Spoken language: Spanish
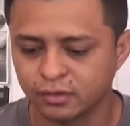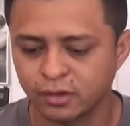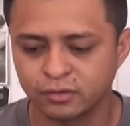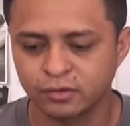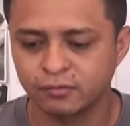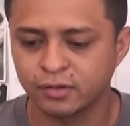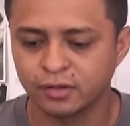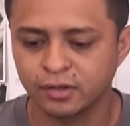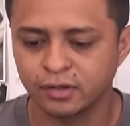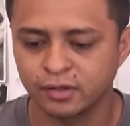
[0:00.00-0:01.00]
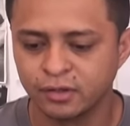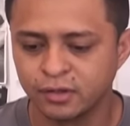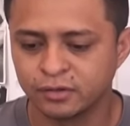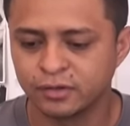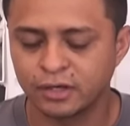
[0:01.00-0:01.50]
a nivel de,
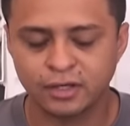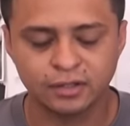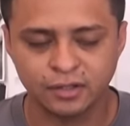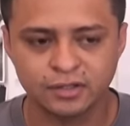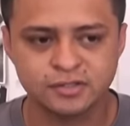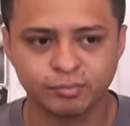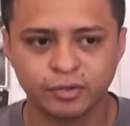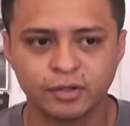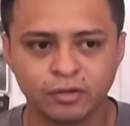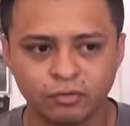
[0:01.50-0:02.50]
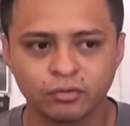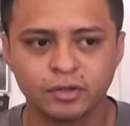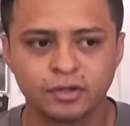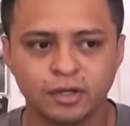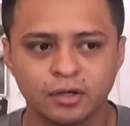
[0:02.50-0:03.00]
alcaldía se pueden
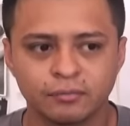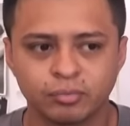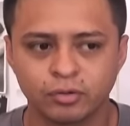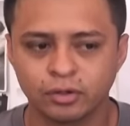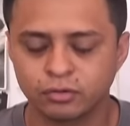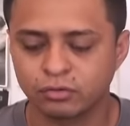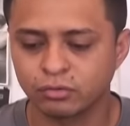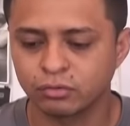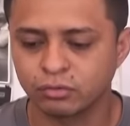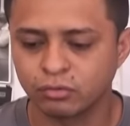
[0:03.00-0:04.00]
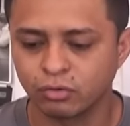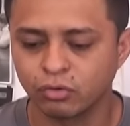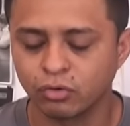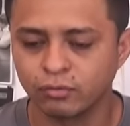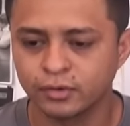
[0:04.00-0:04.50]
incluir ya proyectos con,
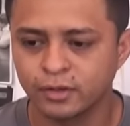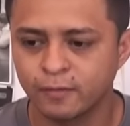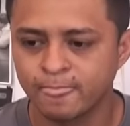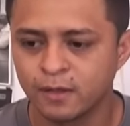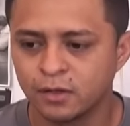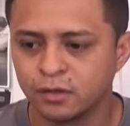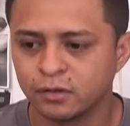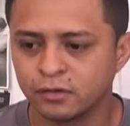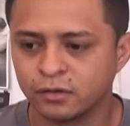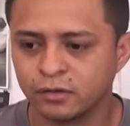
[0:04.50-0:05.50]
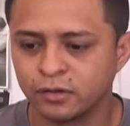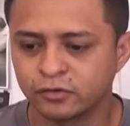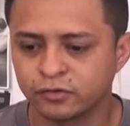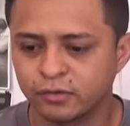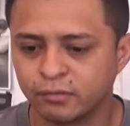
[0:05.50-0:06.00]
los jóvenes. Eh,
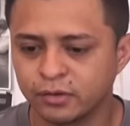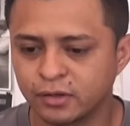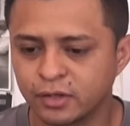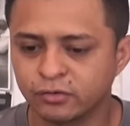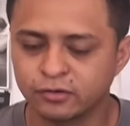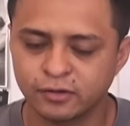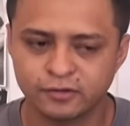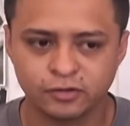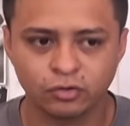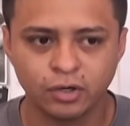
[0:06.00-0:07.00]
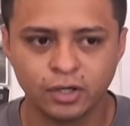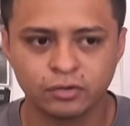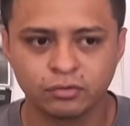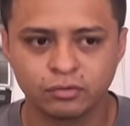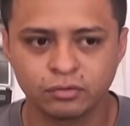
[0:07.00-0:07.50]
esto se viene dando desde hace dos
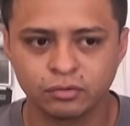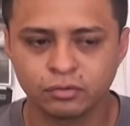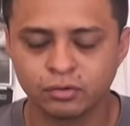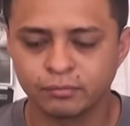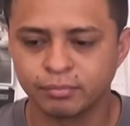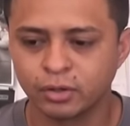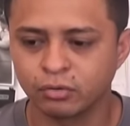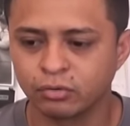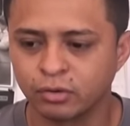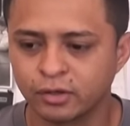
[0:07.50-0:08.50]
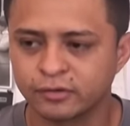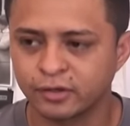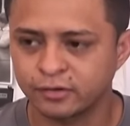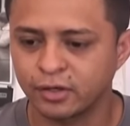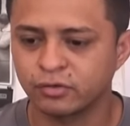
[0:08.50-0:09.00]
años, pero
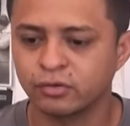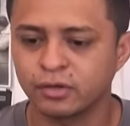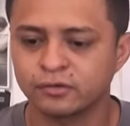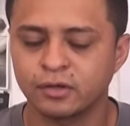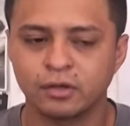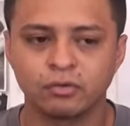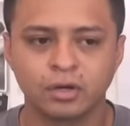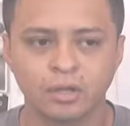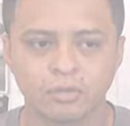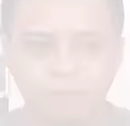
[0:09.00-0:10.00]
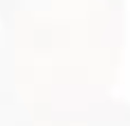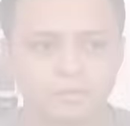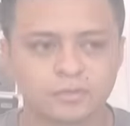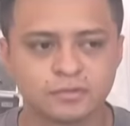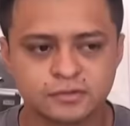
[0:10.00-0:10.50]
hasta este año ya se ha logrado.
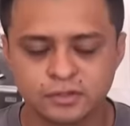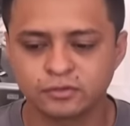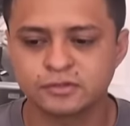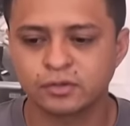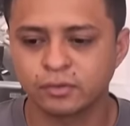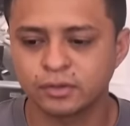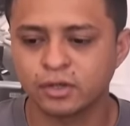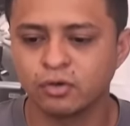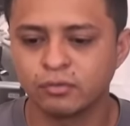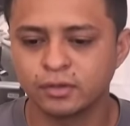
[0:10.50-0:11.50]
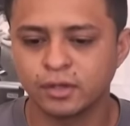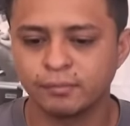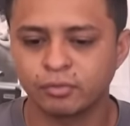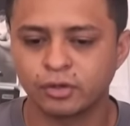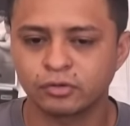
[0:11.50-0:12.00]
150 jóvenes,
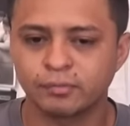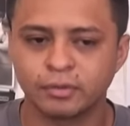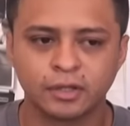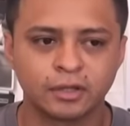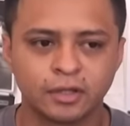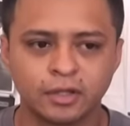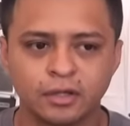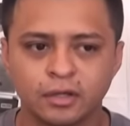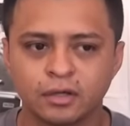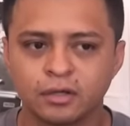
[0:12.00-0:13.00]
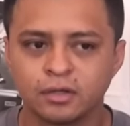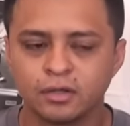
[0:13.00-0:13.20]
hay proyectos de panadería,